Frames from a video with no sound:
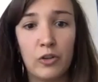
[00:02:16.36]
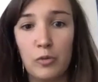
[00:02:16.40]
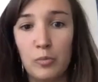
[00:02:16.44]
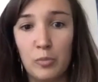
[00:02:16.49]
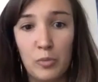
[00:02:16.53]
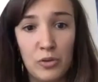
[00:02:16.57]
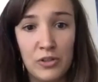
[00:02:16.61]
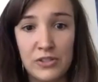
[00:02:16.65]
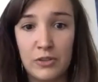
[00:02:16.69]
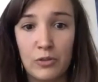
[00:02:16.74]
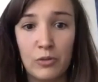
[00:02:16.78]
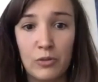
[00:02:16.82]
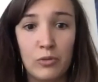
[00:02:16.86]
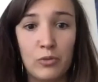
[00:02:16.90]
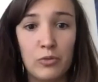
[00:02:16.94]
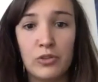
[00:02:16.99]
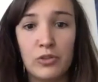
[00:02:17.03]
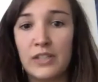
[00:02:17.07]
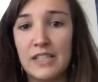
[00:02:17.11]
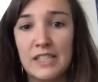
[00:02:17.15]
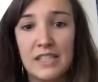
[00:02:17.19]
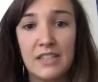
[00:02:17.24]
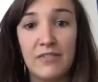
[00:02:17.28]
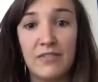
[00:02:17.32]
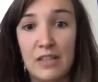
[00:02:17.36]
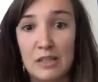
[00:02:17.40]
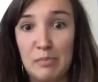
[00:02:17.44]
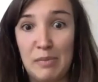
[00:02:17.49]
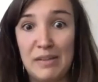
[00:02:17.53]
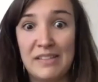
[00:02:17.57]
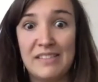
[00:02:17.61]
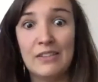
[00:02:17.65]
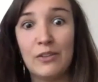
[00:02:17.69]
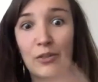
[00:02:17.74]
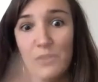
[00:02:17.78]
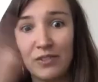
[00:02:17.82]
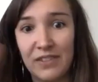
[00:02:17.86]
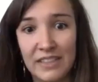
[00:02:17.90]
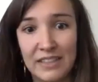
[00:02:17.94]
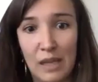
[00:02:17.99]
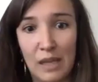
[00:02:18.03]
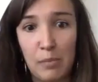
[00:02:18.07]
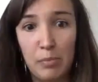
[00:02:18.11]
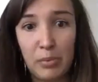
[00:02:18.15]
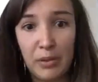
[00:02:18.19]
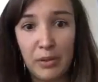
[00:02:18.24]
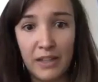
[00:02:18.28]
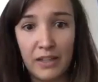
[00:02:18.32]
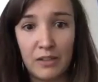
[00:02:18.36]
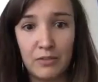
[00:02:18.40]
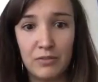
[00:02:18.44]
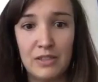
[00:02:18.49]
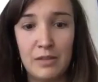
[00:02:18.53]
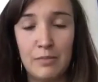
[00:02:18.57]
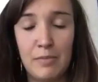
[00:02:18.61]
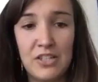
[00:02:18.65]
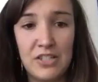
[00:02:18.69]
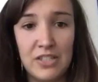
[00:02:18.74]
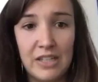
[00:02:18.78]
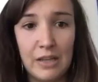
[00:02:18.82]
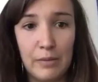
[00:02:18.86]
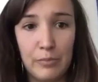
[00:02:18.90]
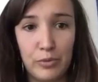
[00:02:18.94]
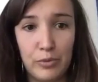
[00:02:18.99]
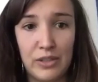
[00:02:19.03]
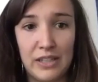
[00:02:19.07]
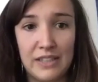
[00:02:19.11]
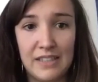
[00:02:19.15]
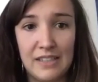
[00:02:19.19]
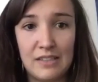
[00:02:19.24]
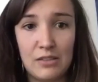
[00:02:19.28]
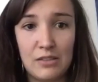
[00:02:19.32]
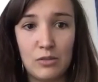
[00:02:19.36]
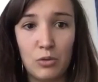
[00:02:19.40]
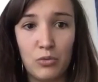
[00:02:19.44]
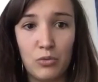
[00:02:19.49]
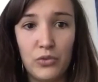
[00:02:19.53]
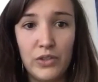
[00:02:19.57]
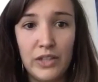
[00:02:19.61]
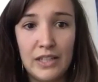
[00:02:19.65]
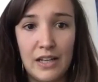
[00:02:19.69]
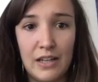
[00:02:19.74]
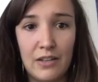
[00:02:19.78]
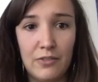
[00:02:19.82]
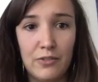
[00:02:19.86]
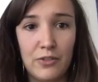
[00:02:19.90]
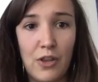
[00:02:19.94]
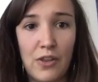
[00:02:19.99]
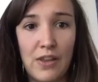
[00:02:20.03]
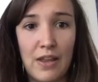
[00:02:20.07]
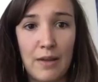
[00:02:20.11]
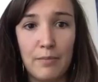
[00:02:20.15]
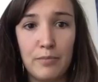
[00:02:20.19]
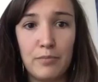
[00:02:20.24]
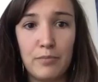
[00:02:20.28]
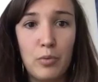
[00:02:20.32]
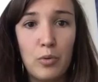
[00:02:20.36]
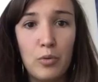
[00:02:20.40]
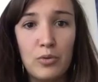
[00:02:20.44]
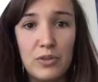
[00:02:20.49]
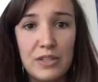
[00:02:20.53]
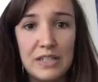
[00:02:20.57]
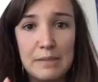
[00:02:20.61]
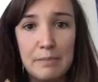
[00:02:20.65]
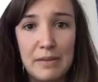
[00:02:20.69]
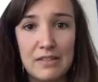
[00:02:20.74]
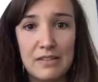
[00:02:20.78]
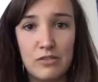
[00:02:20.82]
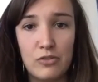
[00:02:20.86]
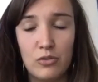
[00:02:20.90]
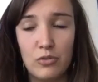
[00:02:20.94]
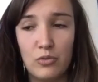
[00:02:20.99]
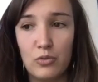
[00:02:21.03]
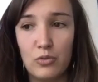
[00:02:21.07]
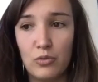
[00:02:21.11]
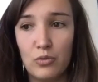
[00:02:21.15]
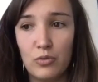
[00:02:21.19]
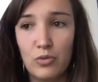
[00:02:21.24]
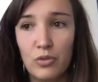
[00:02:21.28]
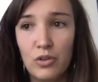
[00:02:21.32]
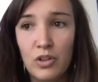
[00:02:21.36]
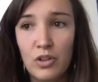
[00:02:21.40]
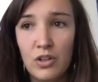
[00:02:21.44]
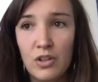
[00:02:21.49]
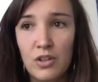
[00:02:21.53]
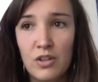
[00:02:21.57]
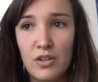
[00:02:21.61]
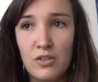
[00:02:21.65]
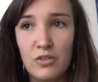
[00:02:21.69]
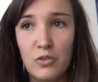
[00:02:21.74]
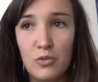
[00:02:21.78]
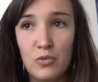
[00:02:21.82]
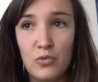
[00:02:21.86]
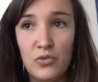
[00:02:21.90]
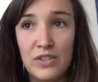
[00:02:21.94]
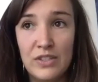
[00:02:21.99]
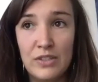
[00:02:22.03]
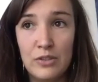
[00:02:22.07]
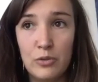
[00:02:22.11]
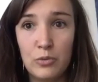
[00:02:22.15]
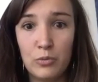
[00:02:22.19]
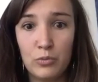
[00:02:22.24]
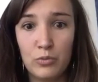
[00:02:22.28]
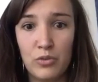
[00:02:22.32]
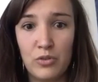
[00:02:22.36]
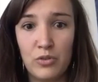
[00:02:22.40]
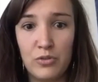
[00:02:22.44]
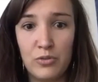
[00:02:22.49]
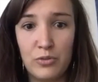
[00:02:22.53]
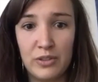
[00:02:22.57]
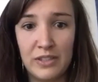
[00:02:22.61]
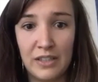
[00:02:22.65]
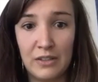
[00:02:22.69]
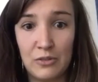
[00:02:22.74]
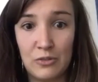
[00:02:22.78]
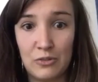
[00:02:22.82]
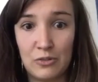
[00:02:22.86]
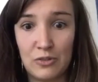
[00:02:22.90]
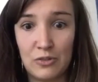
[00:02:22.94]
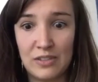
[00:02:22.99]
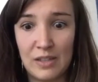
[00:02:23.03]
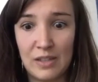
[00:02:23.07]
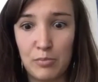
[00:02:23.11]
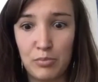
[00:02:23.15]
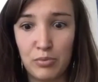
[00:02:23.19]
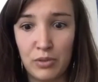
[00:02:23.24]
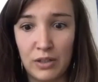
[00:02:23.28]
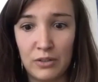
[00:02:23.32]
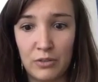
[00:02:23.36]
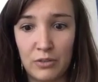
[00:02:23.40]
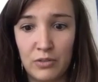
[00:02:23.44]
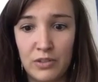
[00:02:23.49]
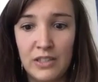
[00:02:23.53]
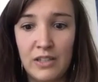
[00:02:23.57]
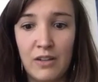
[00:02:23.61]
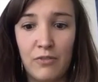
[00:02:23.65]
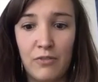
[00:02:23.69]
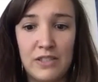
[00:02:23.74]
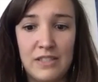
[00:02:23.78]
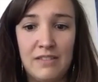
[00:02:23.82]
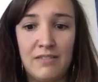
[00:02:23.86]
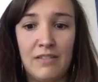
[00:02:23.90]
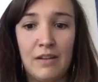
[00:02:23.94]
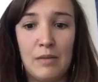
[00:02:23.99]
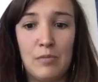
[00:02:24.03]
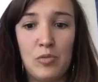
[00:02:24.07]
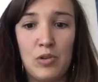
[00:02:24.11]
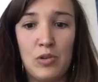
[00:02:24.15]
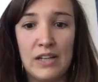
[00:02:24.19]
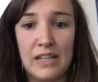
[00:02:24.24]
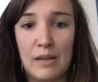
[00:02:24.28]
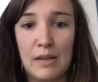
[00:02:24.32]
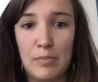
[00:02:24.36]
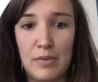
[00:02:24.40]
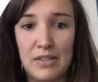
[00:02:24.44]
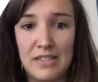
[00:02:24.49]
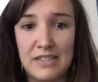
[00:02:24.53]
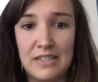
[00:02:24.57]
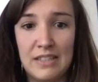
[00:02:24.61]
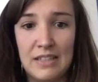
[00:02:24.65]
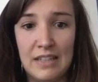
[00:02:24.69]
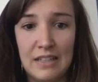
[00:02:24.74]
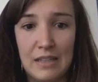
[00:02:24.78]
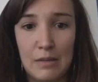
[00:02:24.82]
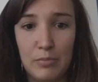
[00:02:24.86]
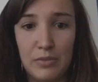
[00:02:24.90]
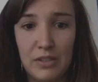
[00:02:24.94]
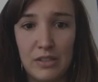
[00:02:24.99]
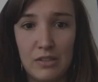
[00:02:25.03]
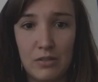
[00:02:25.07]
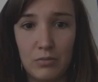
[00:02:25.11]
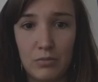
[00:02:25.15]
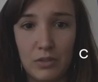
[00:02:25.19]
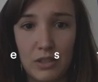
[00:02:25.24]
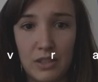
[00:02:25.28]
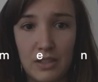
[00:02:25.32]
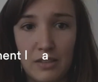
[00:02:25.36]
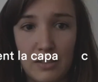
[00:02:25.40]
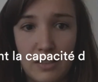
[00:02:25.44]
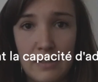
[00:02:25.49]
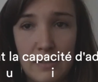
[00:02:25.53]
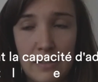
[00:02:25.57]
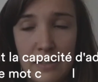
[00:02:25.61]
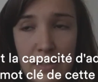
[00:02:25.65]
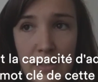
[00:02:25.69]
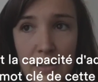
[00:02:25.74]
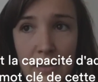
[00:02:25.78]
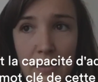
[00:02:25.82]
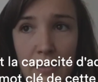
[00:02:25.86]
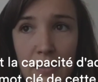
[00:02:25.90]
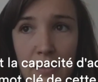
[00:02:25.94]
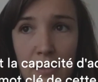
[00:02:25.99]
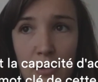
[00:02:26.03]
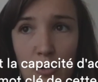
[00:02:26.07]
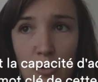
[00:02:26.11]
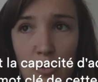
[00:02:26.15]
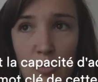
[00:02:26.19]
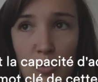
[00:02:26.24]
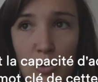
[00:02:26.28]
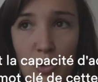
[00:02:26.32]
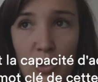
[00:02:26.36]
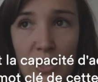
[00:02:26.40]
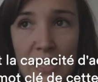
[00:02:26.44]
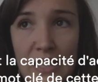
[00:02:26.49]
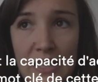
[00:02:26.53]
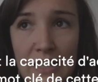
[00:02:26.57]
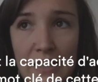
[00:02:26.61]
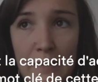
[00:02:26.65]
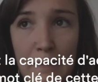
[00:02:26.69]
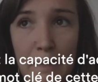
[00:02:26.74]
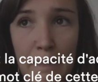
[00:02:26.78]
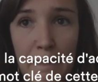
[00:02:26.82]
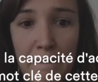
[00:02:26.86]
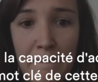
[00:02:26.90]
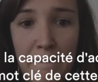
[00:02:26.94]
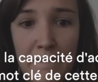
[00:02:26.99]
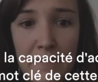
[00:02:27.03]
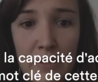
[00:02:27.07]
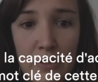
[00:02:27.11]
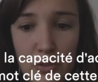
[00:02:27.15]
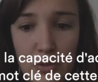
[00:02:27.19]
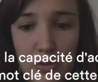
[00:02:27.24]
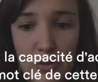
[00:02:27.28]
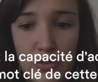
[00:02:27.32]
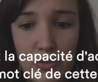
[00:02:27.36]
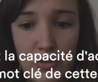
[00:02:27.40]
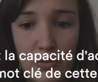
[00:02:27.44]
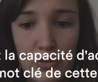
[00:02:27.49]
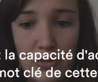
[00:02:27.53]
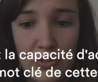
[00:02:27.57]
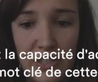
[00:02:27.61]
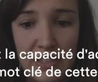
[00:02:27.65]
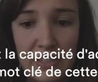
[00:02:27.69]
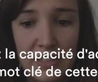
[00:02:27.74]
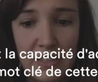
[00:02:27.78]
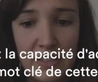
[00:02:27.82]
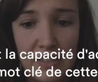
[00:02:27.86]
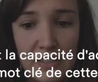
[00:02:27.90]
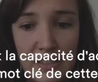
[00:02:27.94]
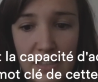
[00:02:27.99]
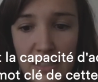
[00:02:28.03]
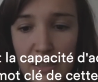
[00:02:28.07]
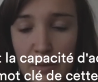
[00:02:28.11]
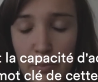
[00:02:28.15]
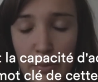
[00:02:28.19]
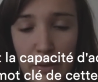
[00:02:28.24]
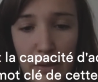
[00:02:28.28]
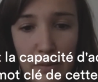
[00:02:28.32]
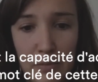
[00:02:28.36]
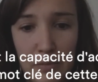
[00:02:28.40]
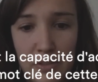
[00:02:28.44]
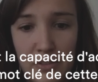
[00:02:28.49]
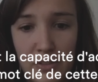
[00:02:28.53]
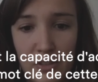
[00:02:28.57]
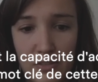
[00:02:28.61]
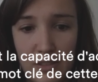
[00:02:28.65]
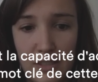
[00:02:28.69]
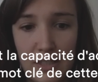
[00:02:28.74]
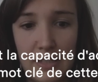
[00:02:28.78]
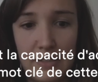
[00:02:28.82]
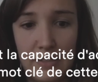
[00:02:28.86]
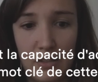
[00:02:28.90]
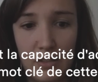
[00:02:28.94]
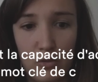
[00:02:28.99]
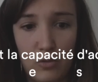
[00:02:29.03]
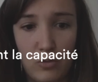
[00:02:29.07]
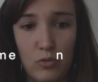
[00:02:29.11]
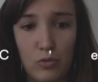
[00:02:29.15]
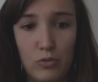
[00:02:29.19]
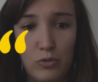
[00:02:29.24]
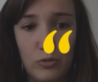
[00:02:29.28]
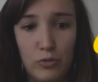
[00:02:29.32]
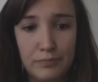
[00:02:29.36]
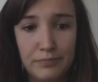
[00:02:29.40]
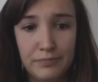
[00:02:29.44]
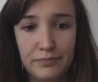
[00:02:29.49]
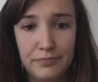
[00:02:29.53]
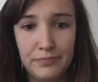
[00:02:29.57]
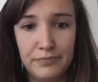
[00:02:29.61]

comment est-ce que qu'est-ce qui va se passer dans cet après qu'on imagine un peu catastrophique on en a un peu une espèce de, vision euh, succincte de ce que ça pourrait donner en fait c'est vraiment la capacité d'adaptation qui est le mot clé de, cette crise et qui permet de sortir la tête de l'eau